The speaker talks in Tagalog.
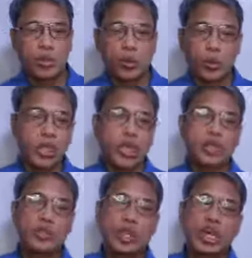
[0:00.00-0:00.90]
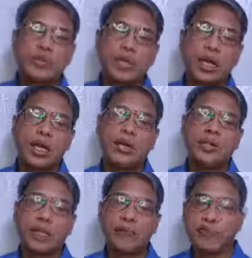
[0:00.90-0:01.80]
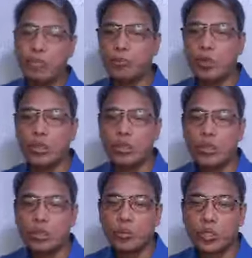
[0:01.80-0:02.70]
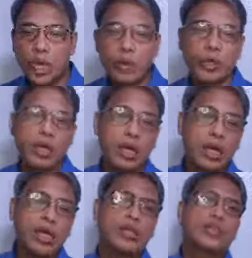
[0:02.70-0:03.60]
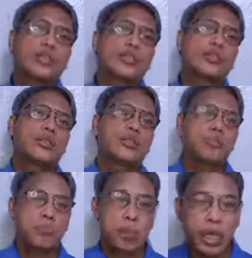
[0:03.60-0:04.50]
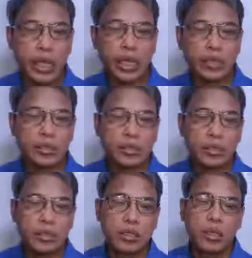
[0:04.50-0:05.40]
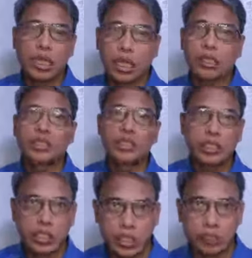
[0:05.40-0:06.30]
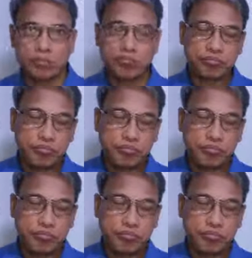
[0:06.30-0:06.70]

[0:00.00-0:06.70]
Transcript: We are to love God and people with our heart, mind, and strength.